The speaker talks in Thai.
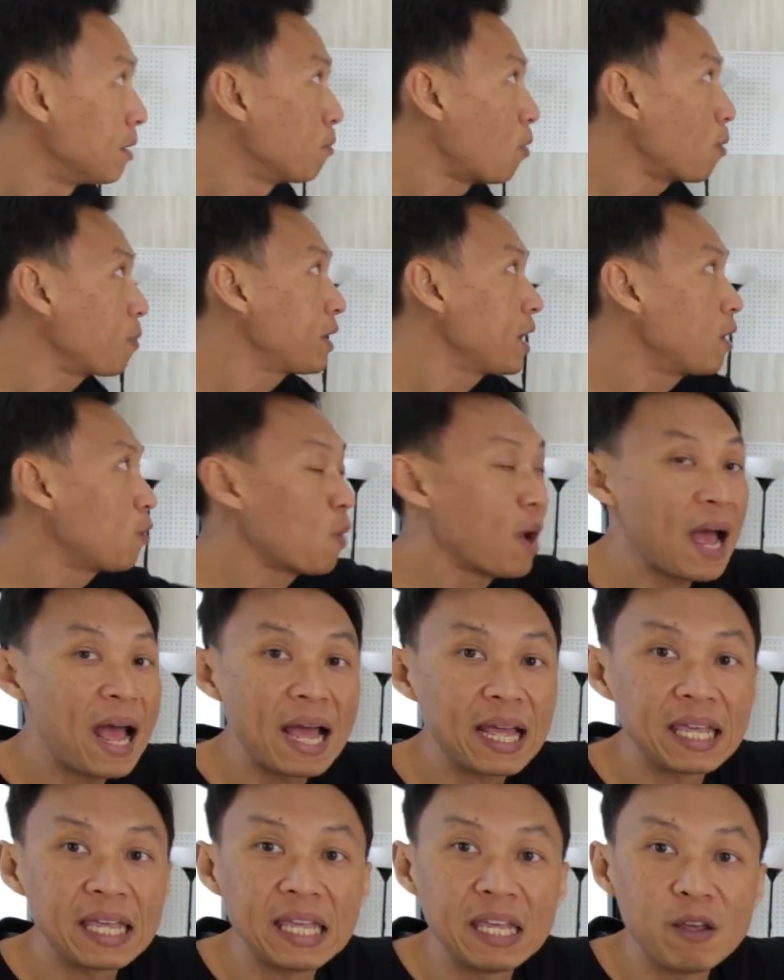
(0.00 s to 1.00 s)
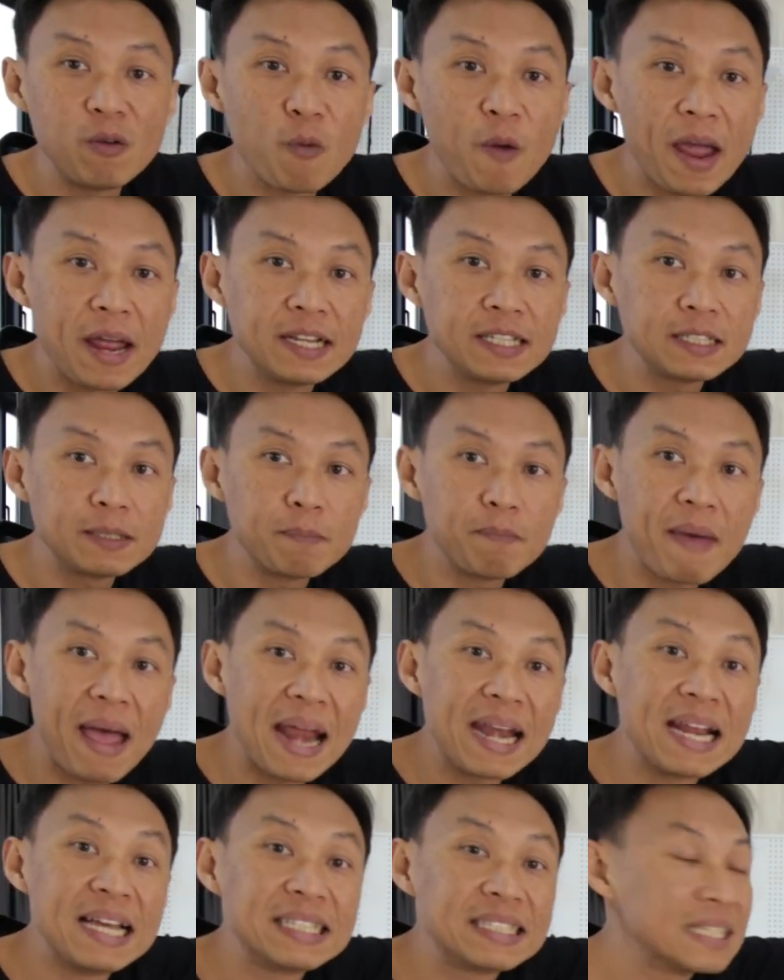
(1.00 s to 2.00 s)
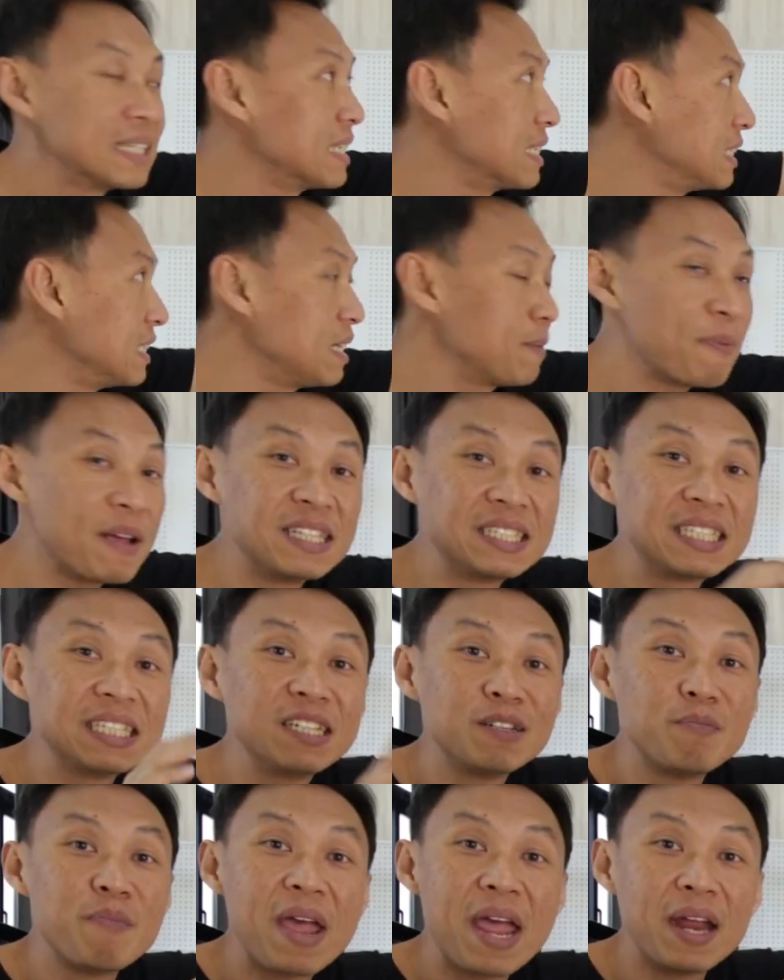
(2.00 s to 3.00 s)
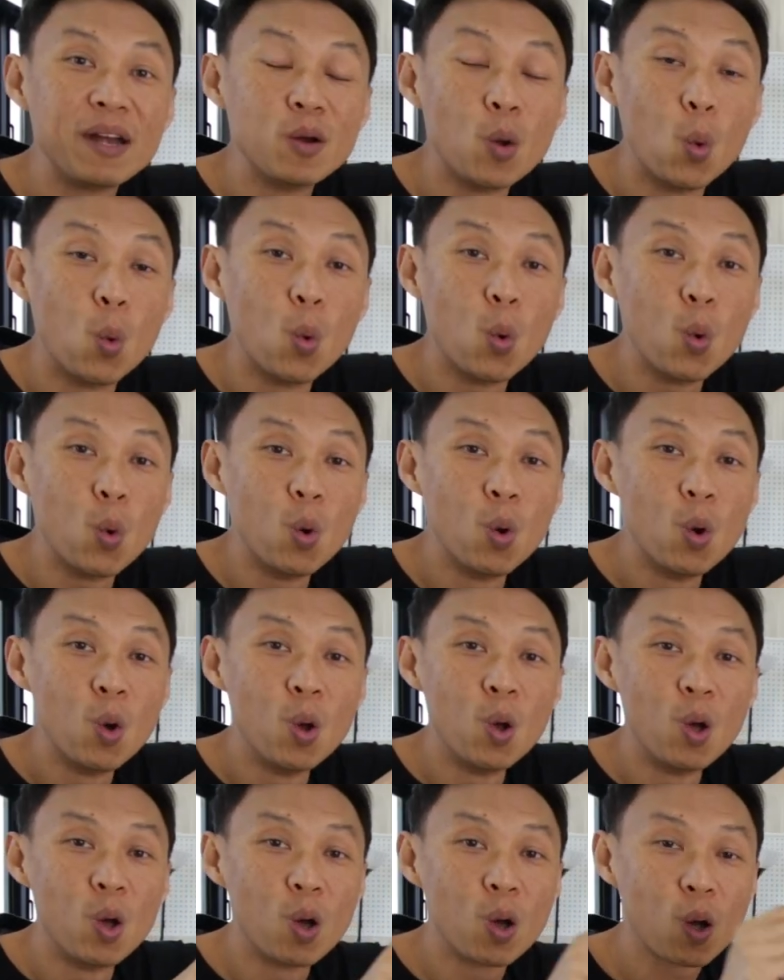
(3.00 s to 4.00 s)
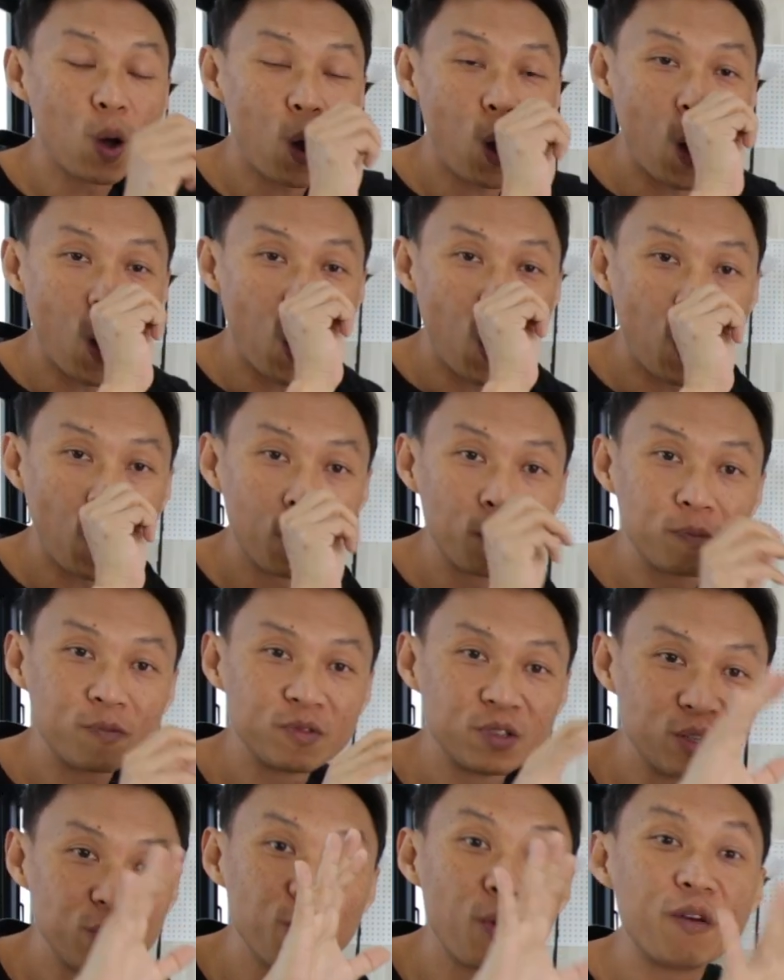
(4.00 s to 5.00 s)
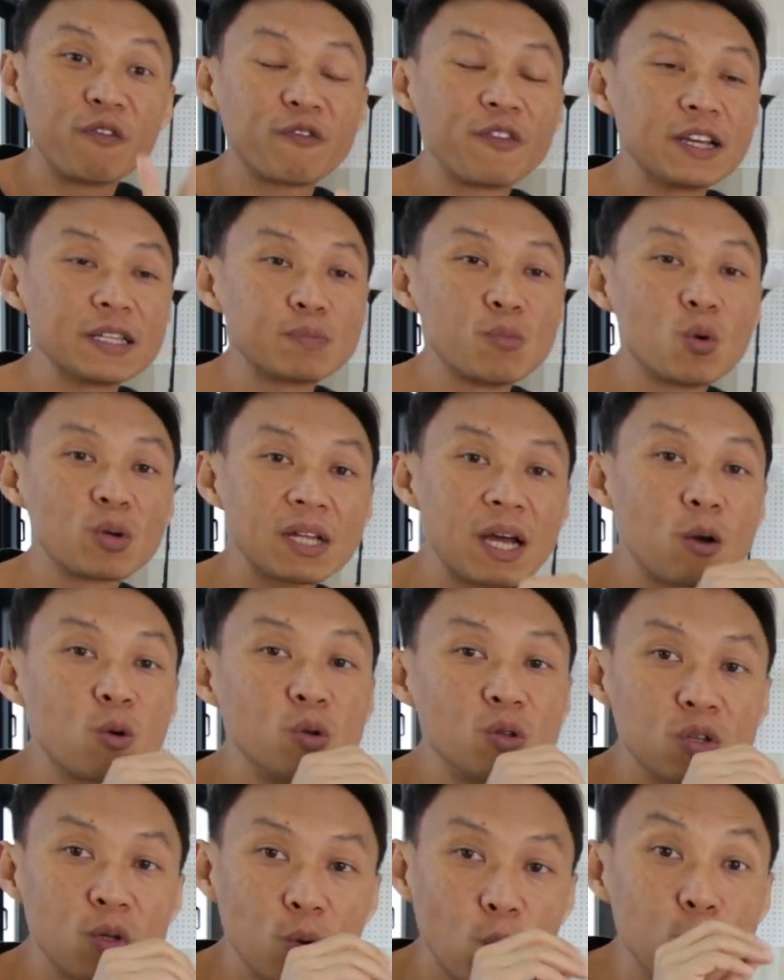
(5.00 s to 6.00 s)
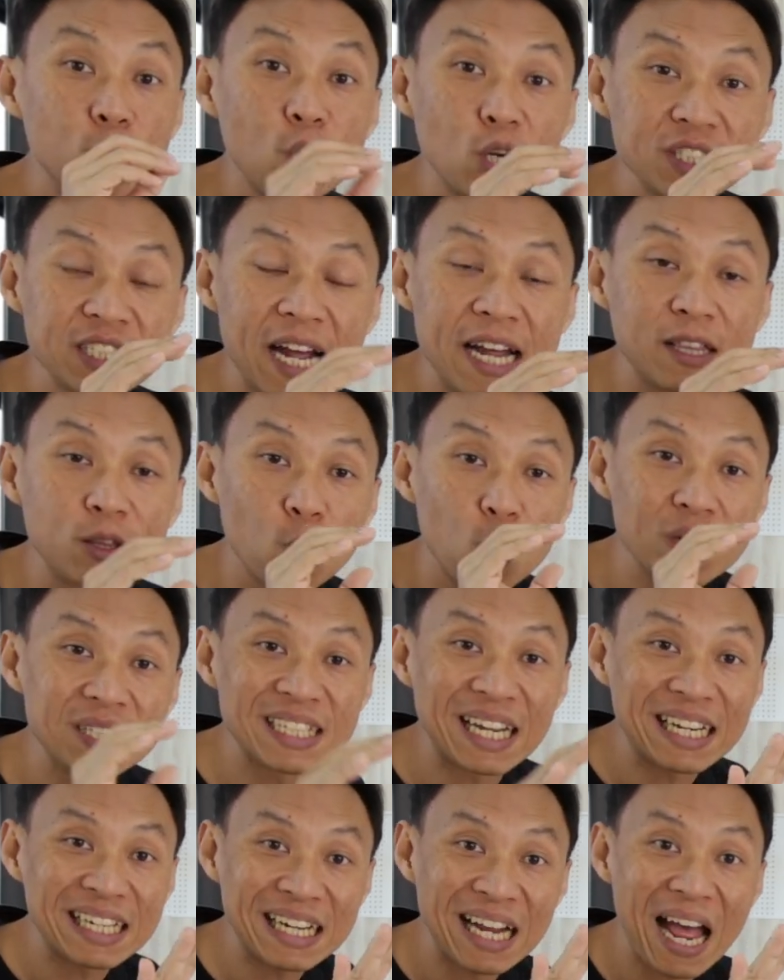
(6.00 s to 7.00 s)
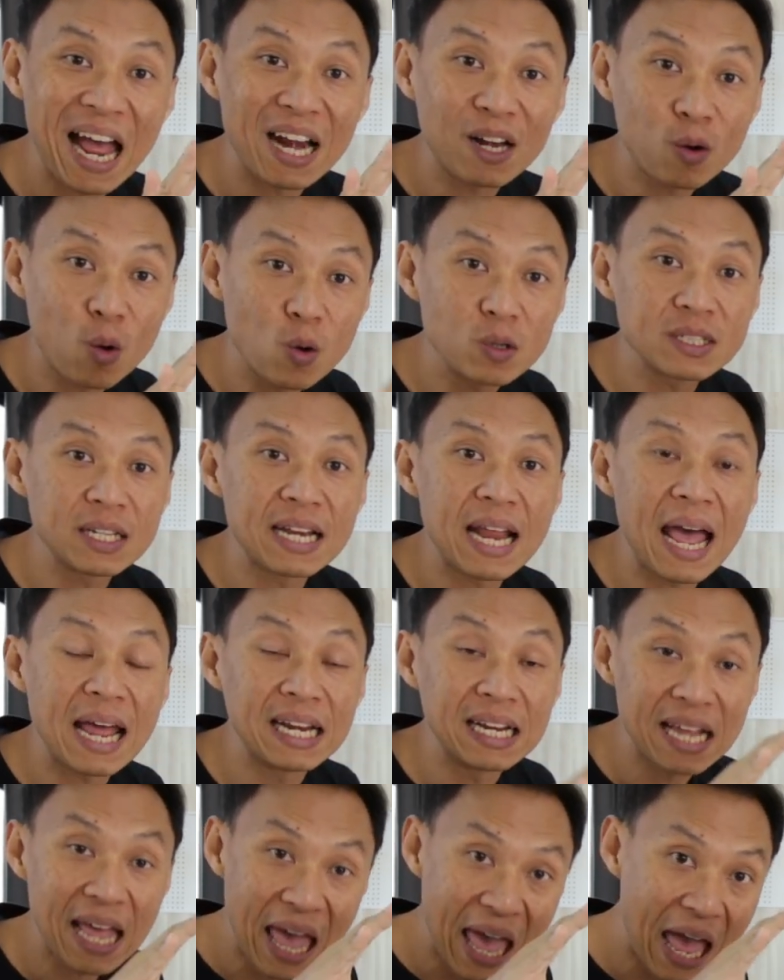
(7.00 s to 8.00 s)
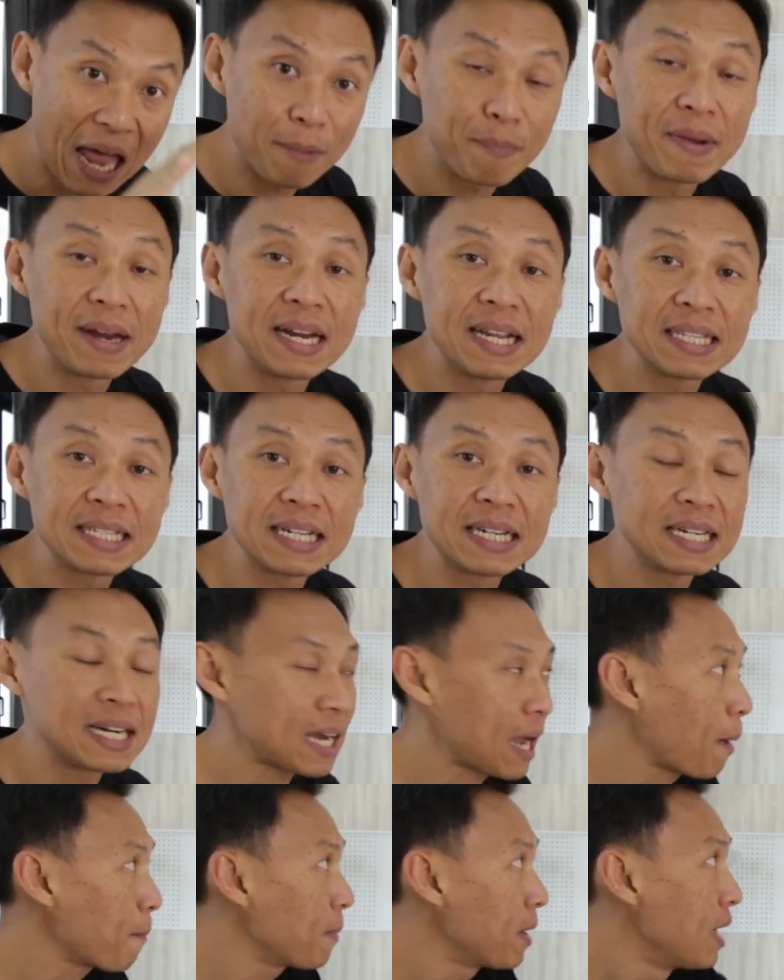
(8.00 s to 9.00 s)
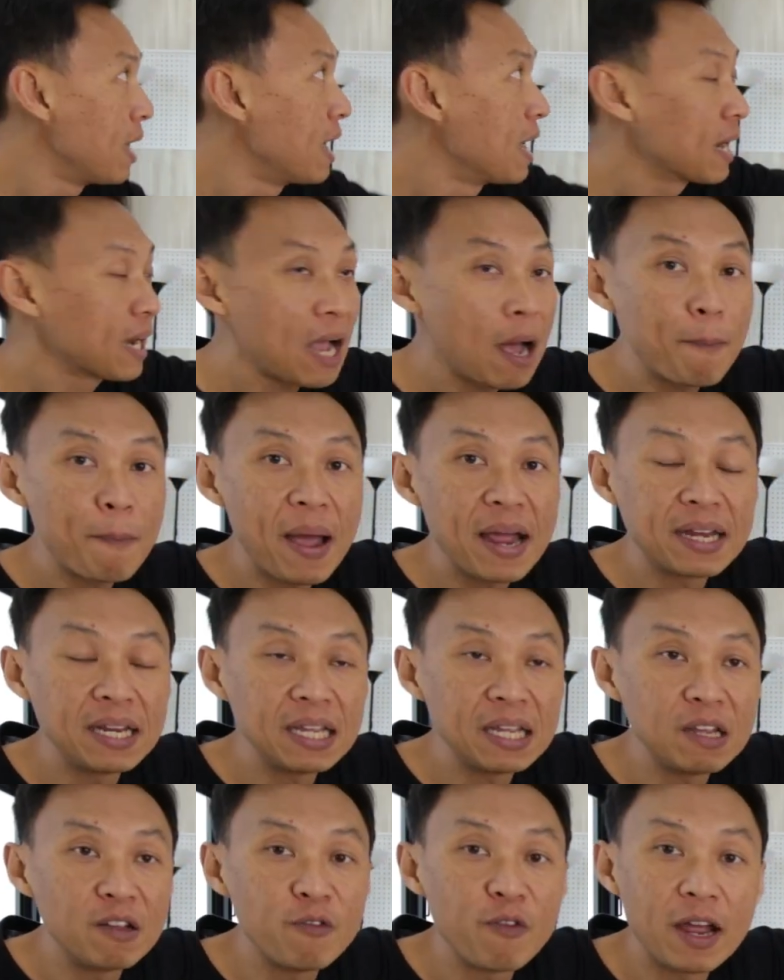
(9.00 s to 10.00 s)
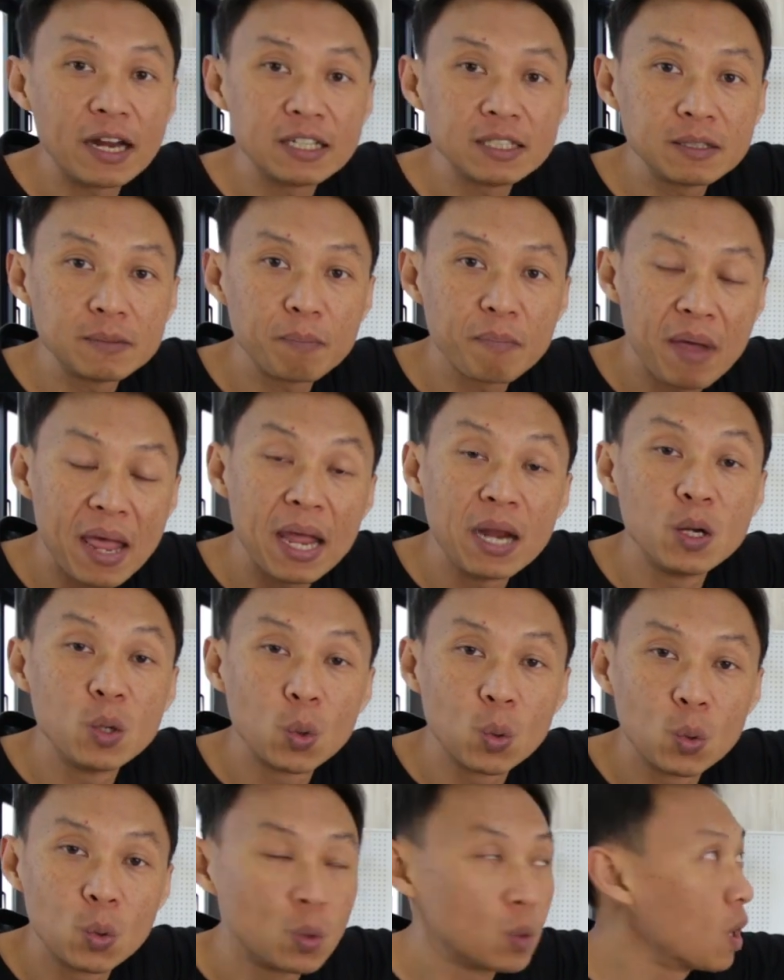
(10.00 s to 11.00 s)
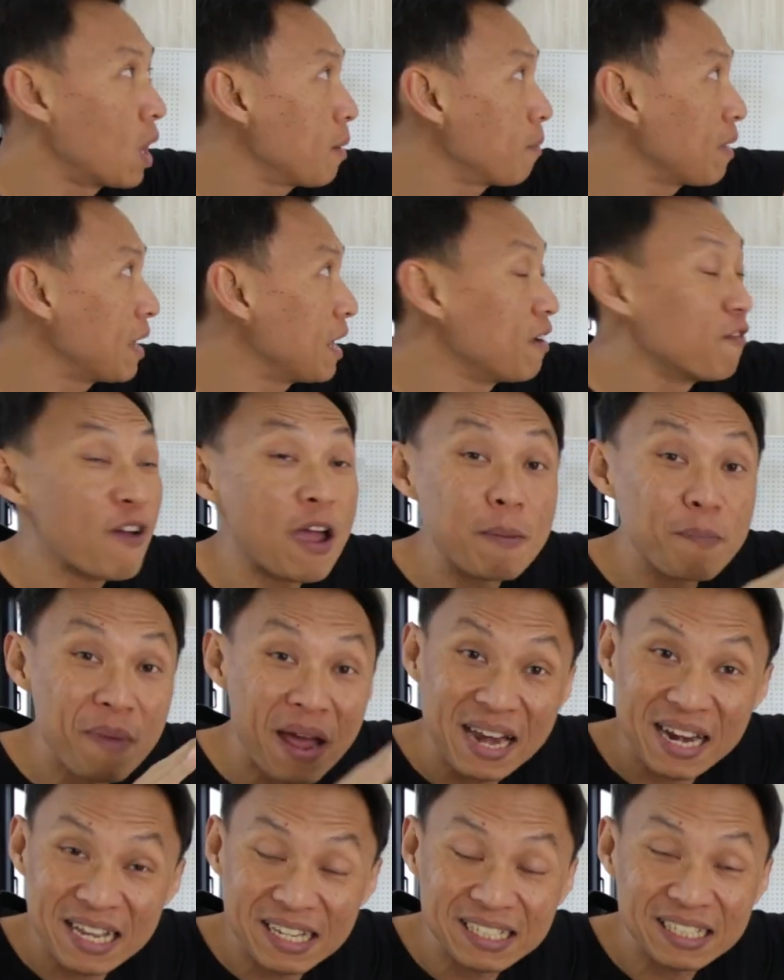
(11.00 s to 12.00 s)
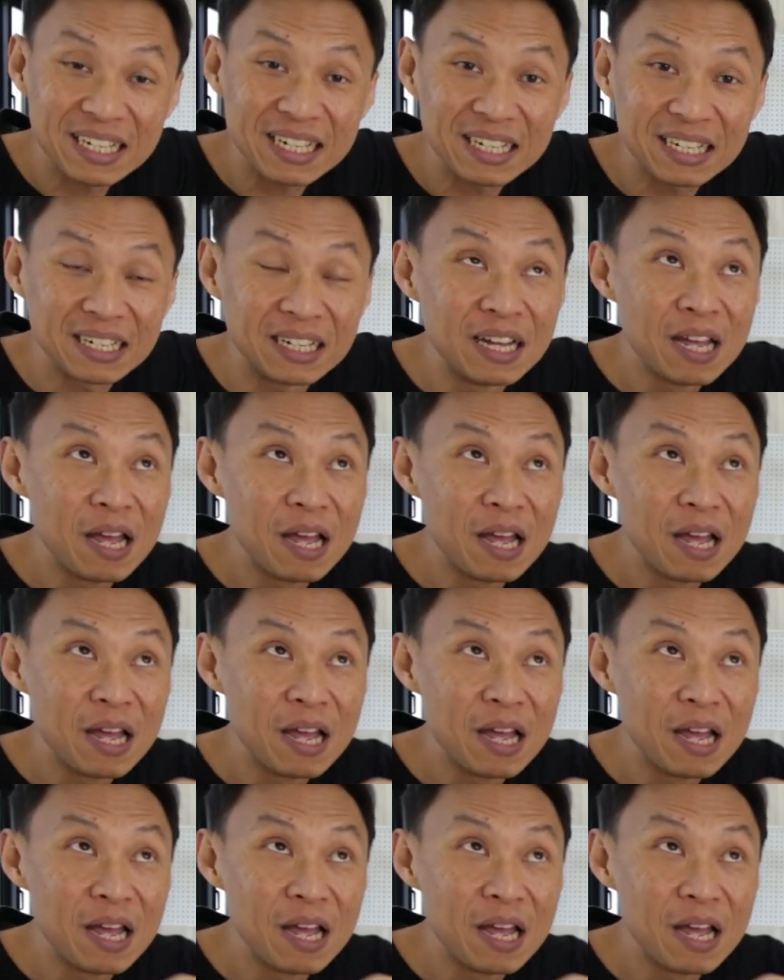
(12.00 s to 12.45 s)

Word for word: ผมเขียนว่า Events Manager นี่เป็นชื่อเมนูของอยู่บน Facebook ถ้าคุณคุณต้องใช้ตัวจัดการโฆษณาหรือ Ad Manager นะครับเข้าไปที่ Events Menu เอ้ย Event Manager